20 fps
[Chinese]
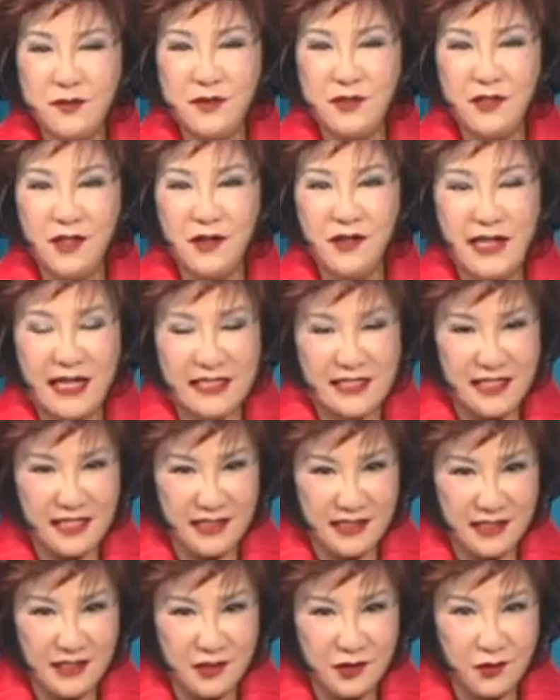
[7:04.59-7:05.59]
众朋友，感谢
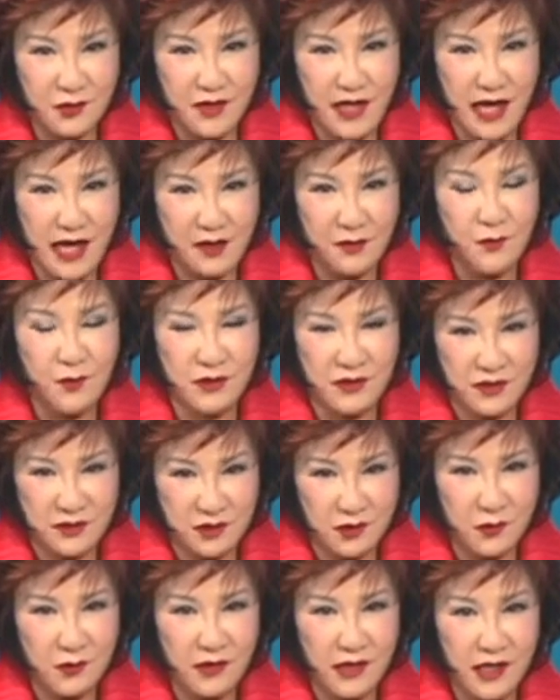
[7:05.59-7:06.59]
您的收看，我是
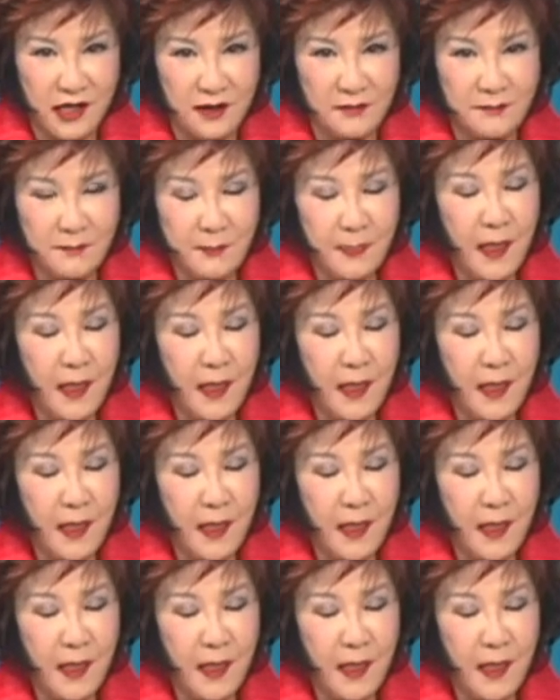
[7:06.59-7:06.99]
周乐。